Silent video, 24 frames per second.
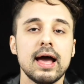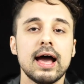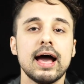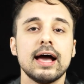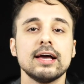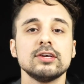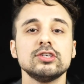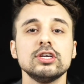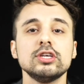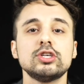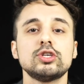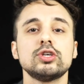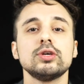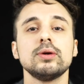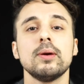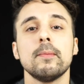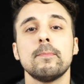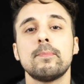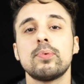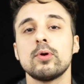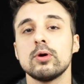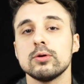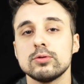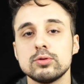a gente
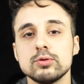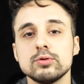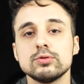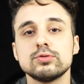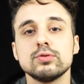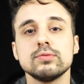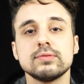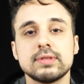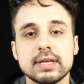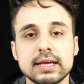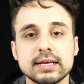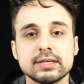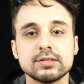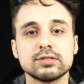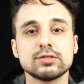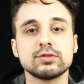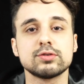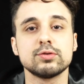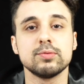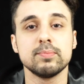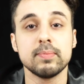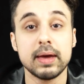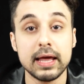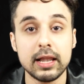produz um
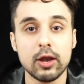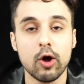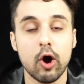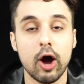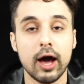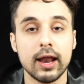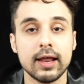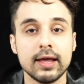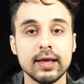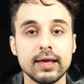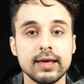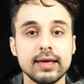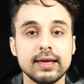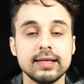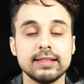texto melhor.